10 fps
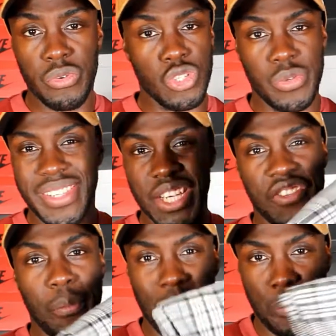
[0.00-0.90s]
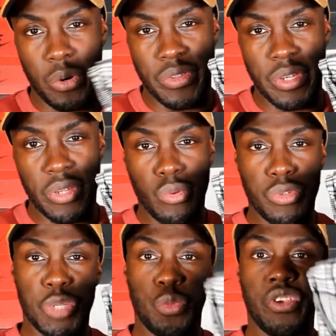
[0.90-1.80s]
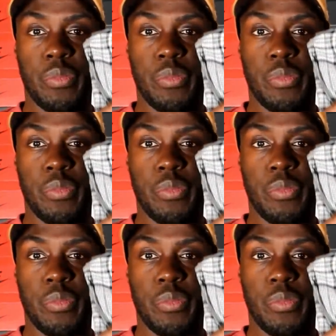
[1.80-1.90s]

je sais que je ne vais pas le porter, donc si je peux faire